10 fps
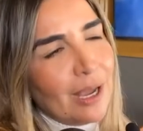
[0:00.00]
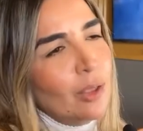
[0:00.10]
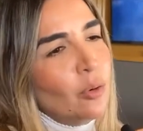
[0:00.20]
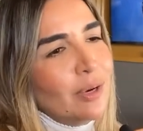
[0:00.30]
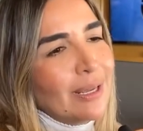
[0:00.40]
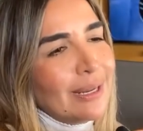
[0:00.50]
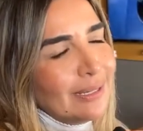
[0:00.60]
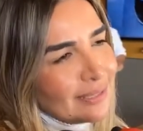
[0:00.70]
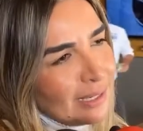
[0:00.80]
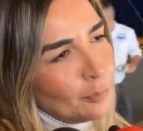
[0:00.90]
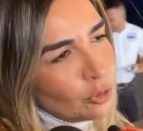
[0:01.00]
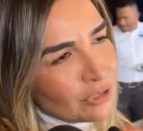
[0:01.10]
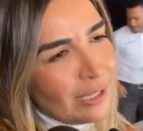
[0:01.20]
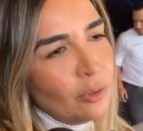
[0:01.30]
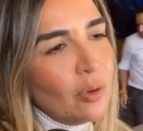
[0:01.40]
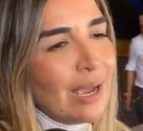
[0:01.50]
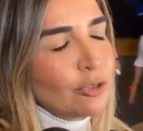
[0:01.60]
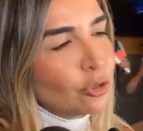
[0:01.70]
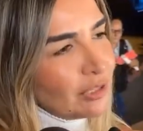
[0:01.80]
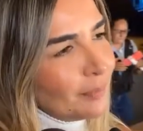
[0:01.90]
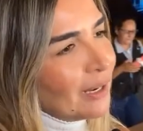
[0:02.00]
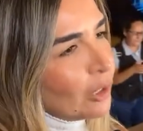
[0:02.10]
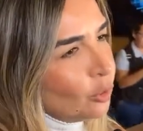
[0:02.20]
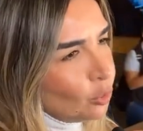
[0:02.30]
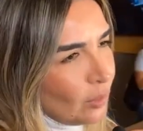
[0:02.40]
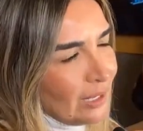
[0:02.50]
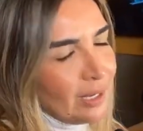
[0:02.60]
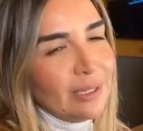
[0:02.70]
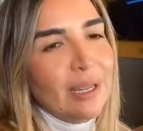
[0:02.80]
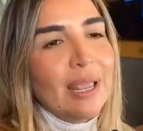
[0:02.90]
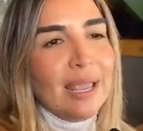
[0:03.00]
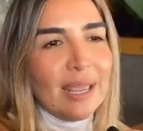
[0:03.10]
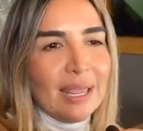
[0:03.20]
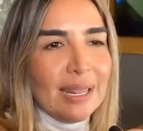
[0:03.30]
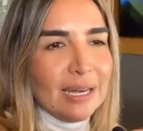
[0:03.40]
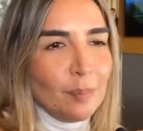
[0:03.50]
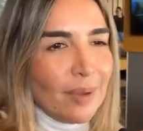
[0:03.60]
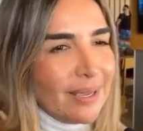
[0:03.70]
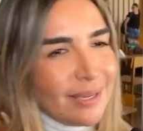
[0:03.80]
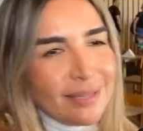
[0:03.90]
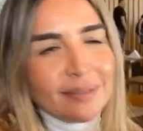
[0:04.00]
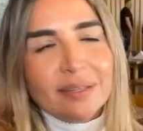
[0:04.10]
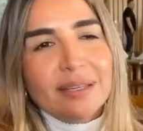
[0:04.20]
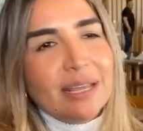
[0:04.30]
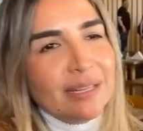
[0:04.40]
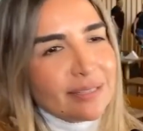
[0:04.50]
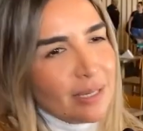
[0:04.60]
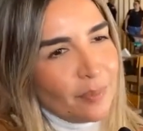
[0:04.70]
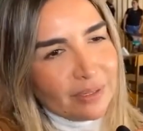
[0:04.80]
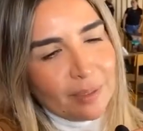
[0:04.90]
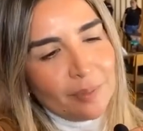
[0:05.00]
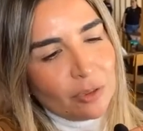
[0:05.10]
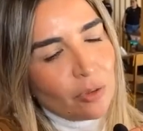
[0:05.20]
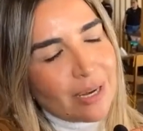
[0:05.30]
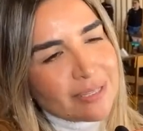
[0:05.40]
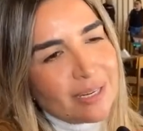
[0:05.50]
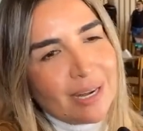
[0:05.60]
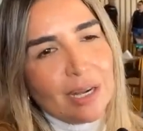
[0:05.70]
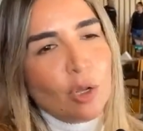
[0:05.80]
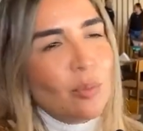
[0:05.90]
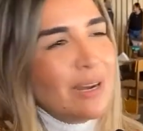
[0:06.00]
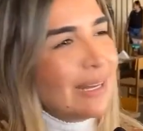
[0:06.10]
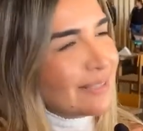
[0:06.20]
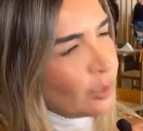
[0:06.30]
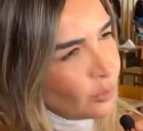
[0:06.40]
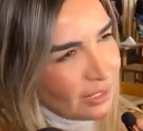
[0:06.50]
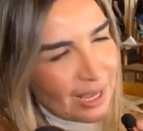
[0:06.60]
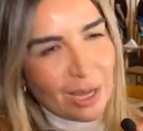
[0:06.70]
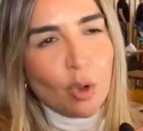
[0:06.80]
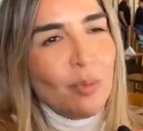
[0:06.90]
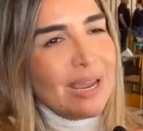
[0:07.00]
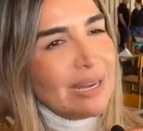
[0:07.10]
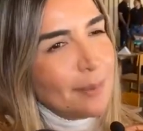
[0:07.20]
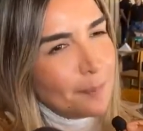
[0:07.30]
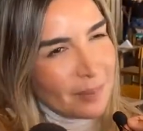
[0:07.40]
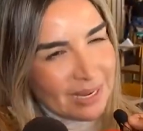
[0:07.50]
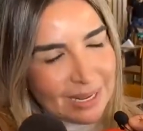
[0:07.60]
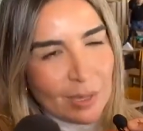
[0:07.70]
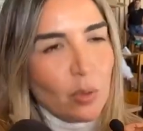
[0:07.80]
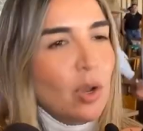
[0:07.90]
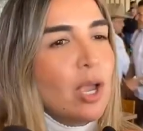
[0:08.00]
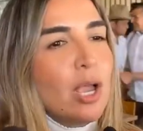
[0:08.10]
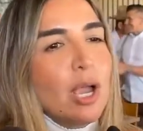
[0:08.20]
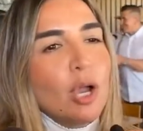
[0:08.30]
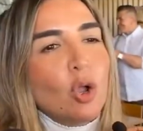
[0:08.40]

trabajadores que le están apostando a esos temas que nos duelen en el país y en este departamento Casanare, como es la seguridad, como es el empleo,